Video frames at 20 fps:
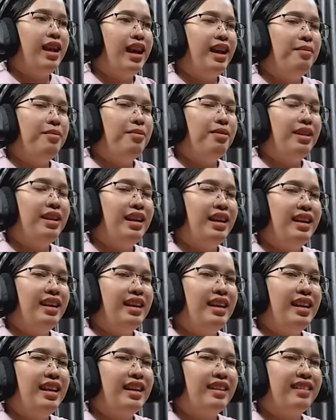นได้พวกนี้
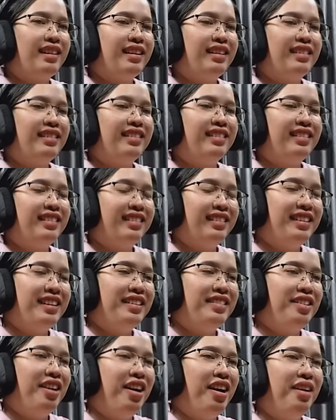อีกสัก
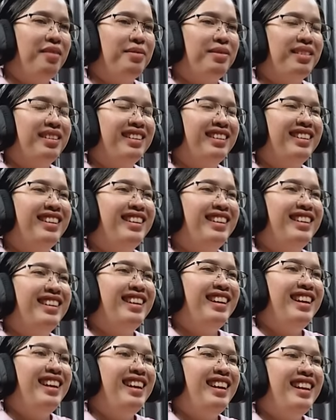1รอบ
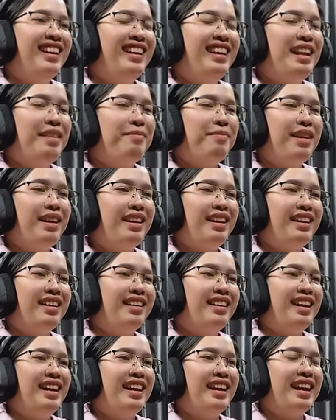เล่นไป
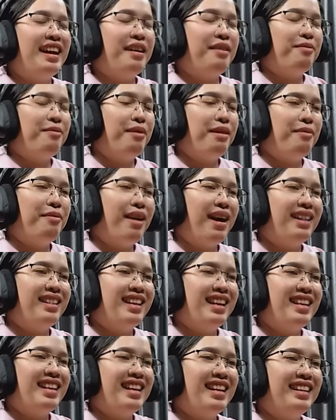เรื่อยๆค่ะว่า
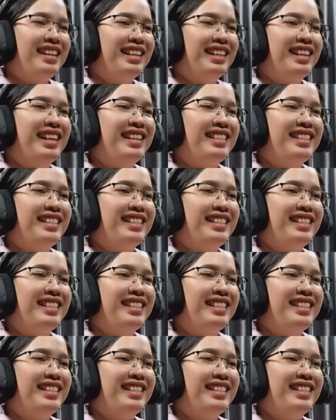ใจเย็นแล้ว